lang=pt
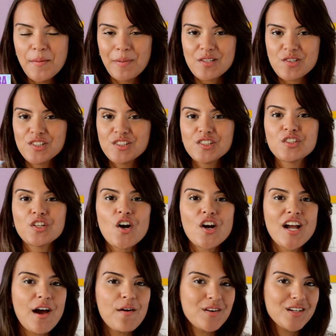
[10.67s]
para a gente
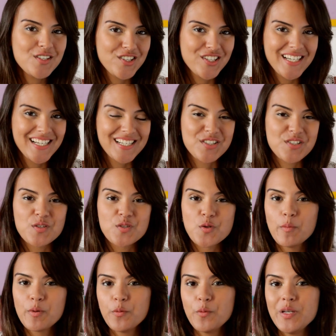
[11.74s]
trocar umas dicas
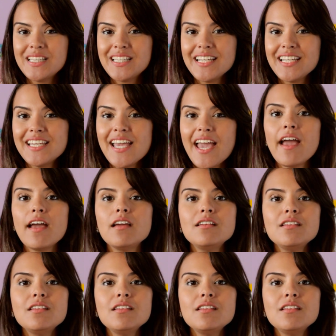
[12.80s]
sobre um item que é